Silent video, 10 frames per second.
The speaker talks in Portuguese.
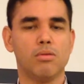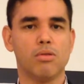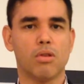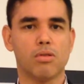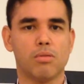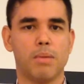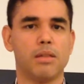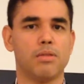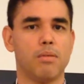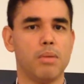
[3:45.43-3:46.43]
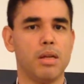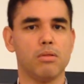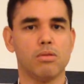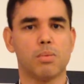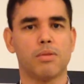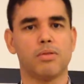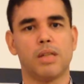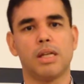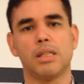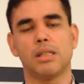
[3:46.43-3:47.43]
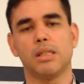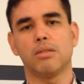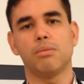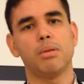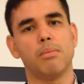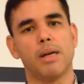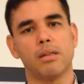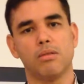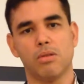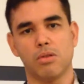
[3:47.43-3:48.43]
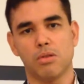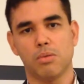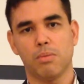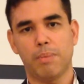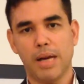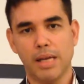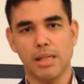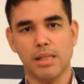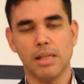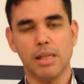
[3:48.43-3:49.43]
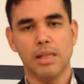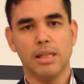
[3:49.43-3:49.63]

dos nossos médicos de família, dos profissionais de atenção primária do nosso país.